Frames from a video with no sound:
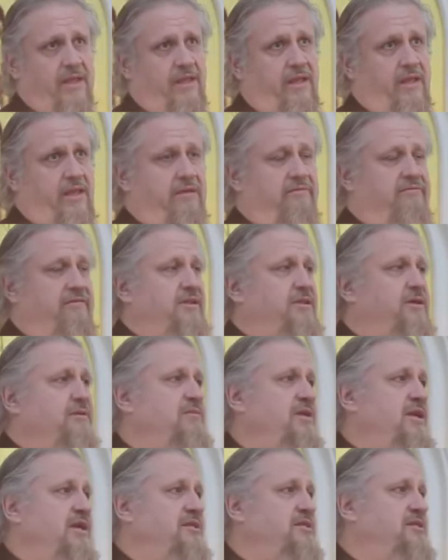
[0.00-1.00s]
И в
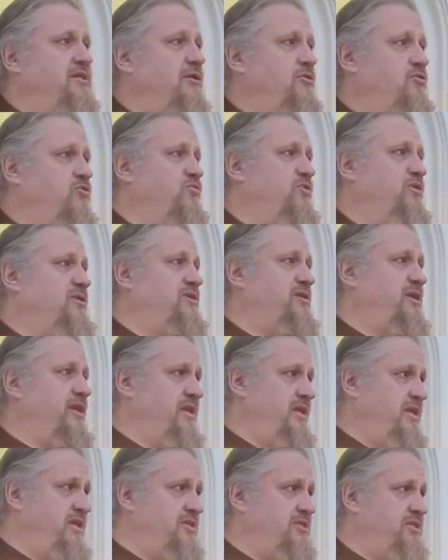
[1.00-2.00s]
этом есть, я думаю,
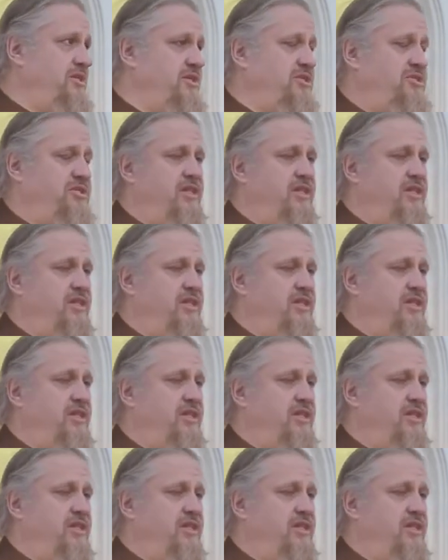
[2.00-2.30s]
сердечное